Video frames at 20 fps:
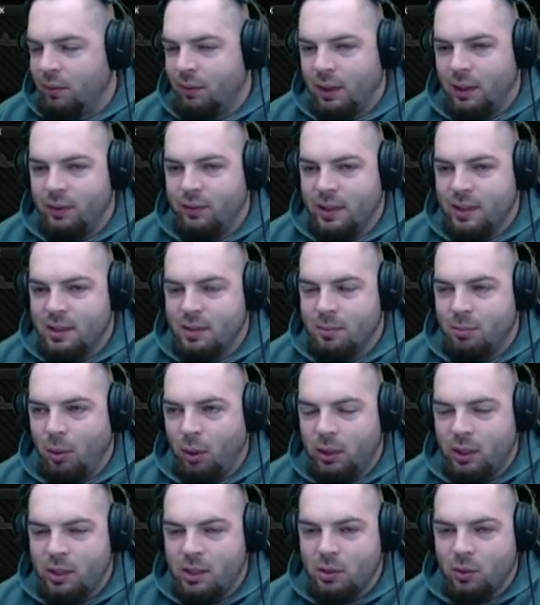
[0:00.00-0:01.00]
Weil wenn es ein
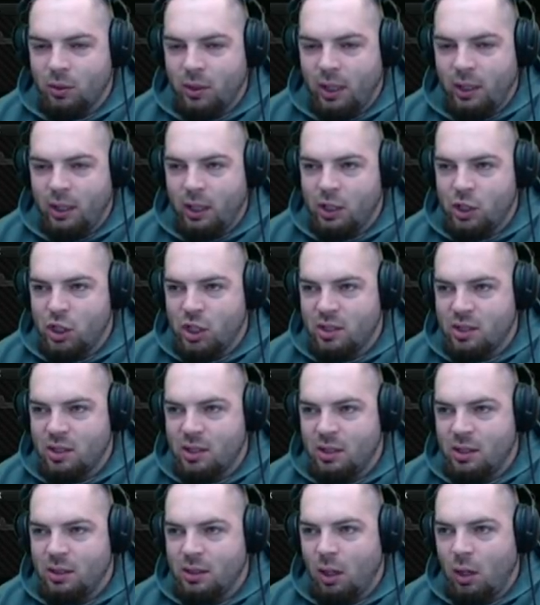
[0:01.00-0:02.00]
Bot ist, okay, dann schieße ich
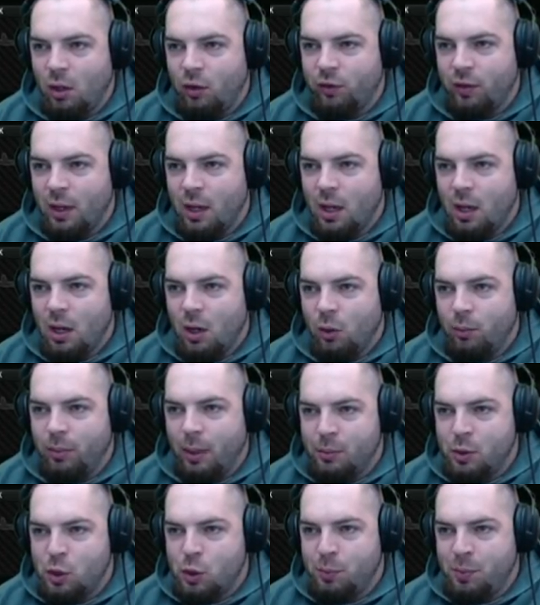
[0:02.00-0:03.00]
nicht drauf. Und
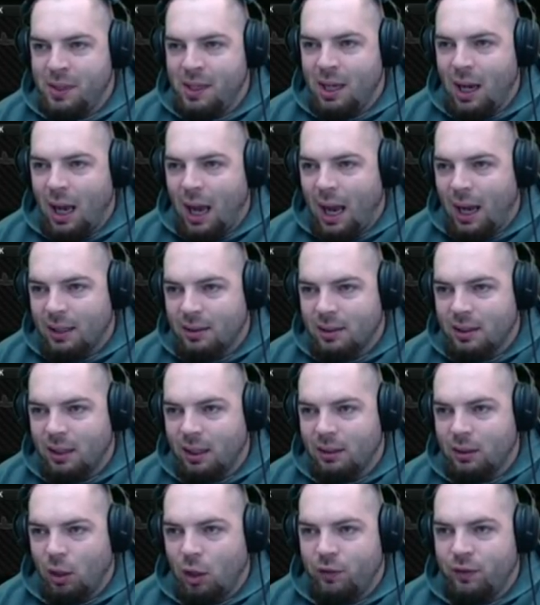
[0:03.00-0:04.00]
beim Spieler achte ich
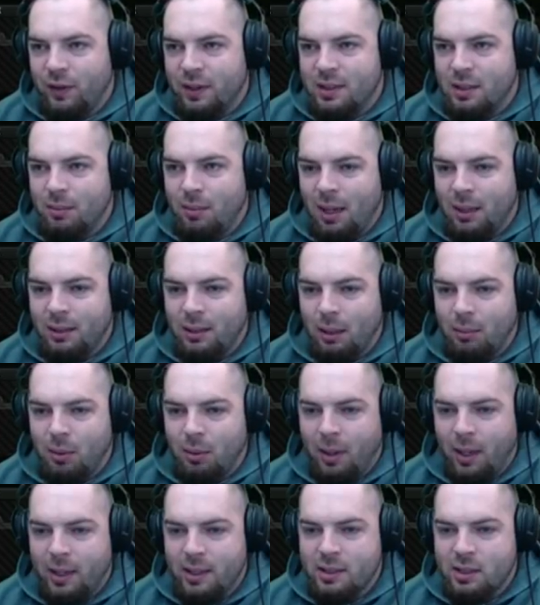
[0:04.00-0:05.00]
halt drauf, was er macht. Aber
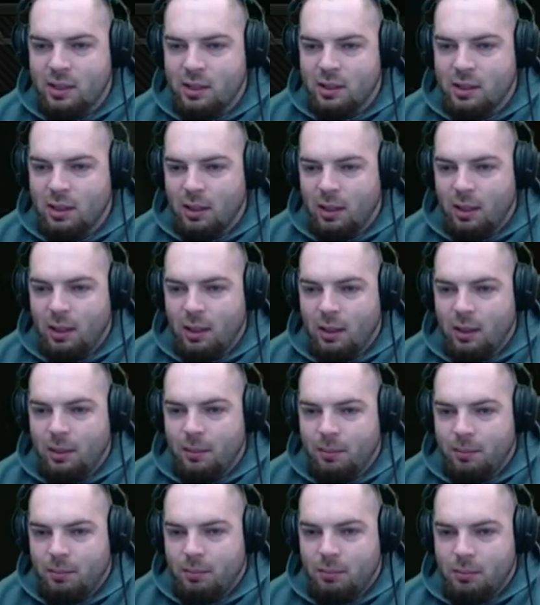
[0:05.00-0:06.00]
meistens
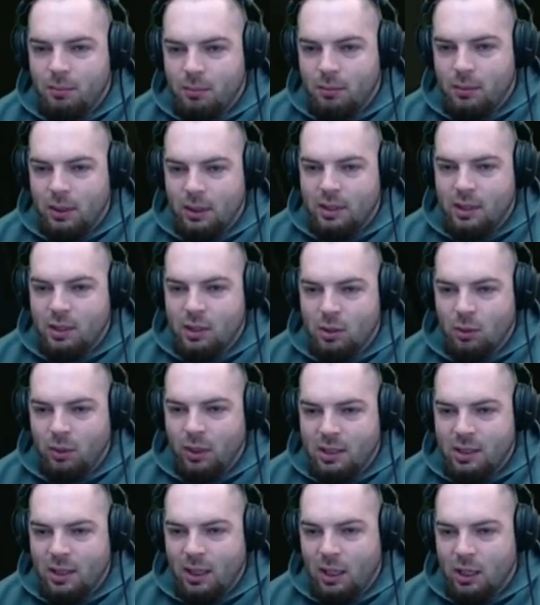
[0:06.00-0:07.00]
ist es so,
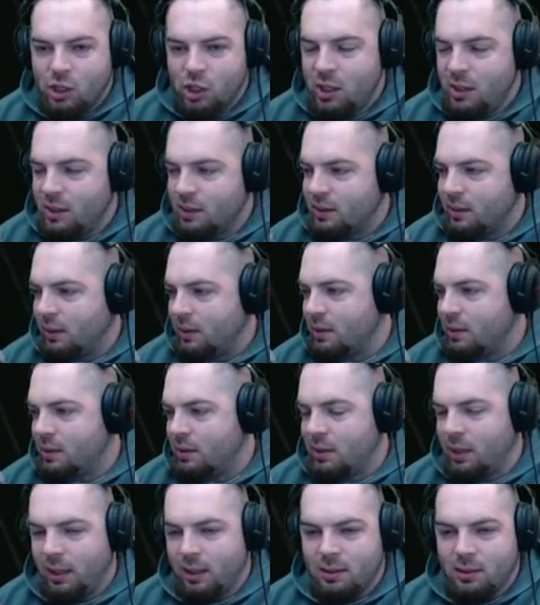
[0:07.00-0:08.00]
dass er halt schießt. Es
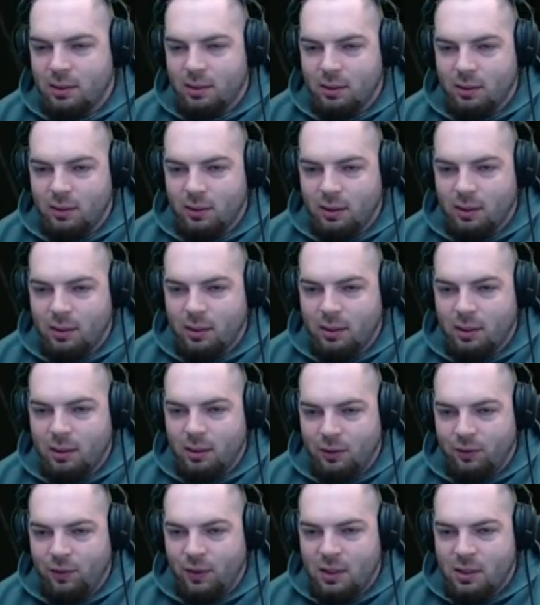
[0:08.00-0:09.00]
ist echt,
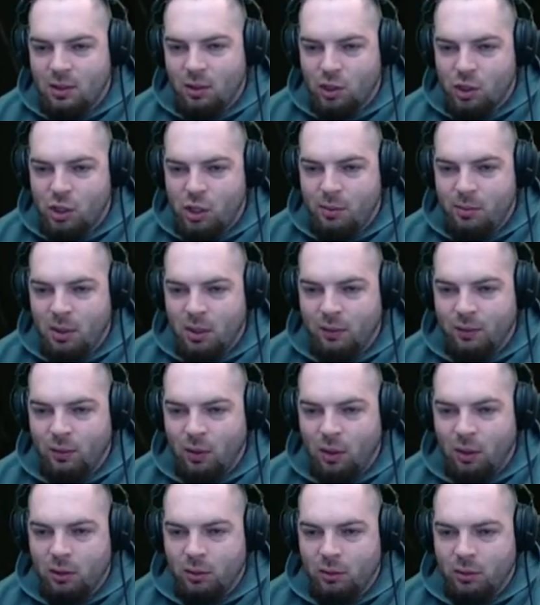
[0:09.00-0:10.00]
ich finde es noch schlimmer
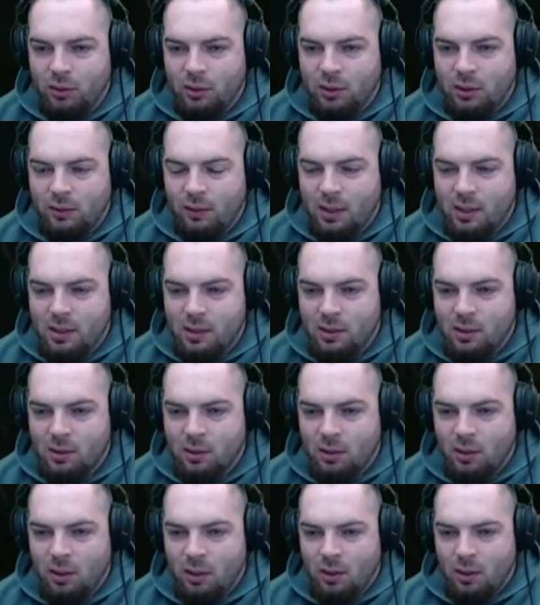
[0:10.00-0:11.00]
geworden und ich weiß nicht.
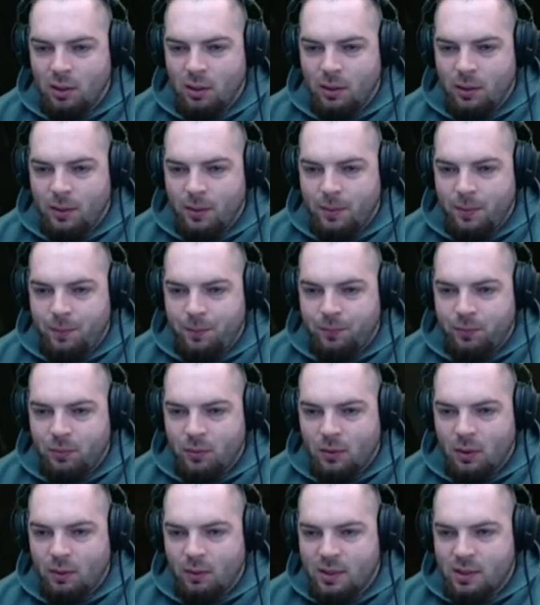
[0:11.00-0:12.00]

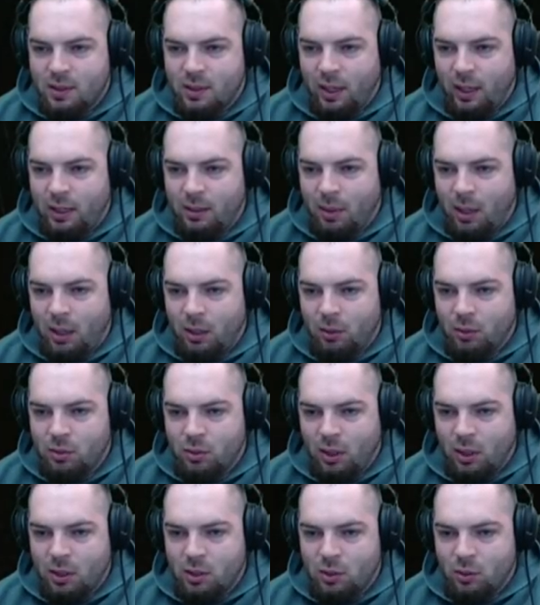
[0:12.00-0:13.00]
Was ist deine Meinung ja, so
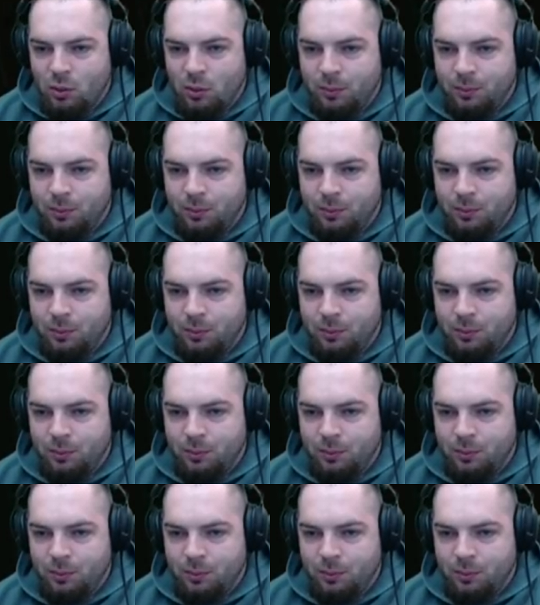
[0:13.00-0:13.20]
also dazu?